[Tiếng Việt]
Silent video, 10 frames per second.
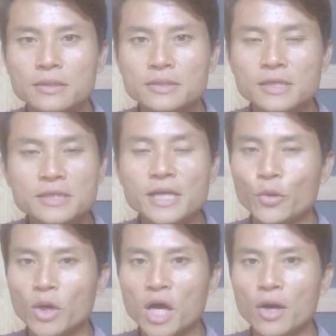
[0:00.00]
sơ
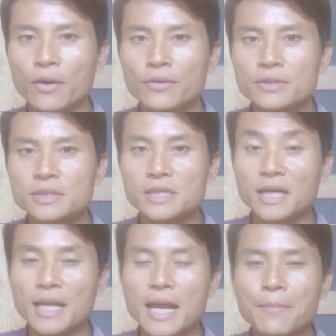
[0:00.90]
sẩy của họ, sự
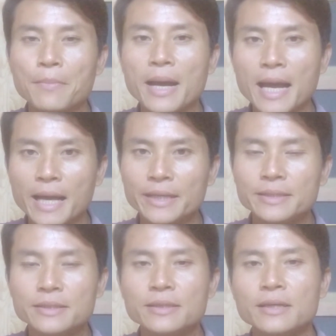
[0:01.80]
làm hại,
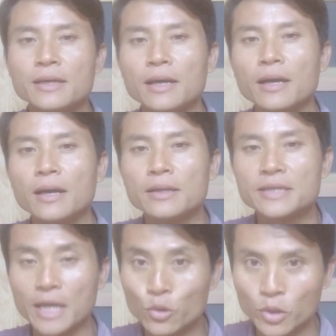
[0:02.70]
à,
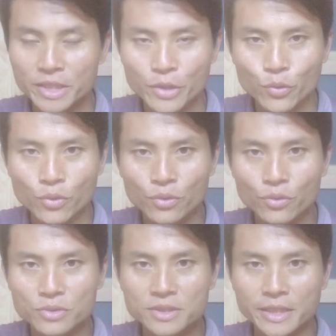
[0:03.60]
trả đũa nhau
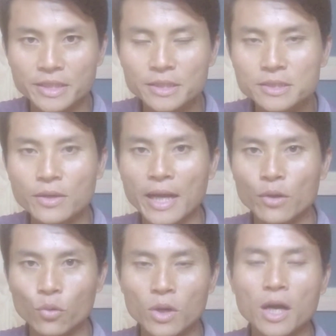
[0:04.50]
chính trong
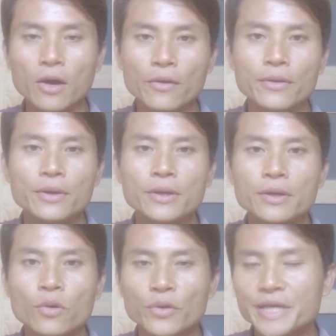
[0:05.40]
hàng ngũ của họ
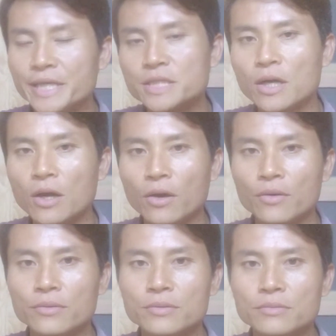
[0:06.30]
cũng khiến cho
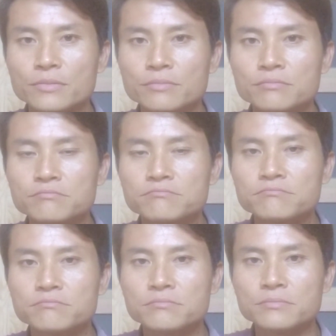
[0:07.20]
họ
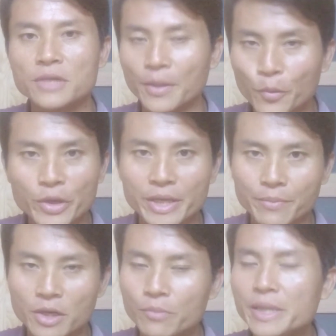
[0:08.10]
gặp nguy
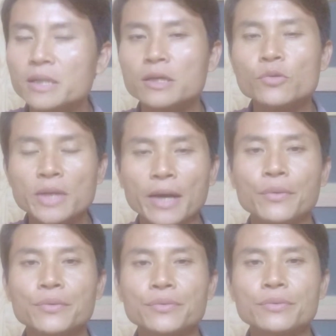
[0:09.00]
hiểm không biết lúc nào,
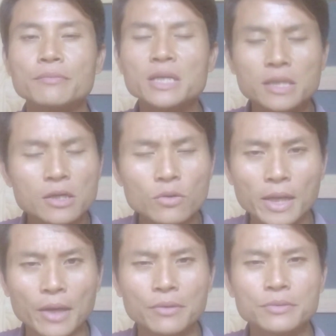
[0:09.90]
bất cứ lúc
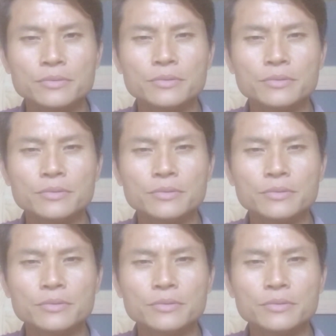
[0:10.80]
nào.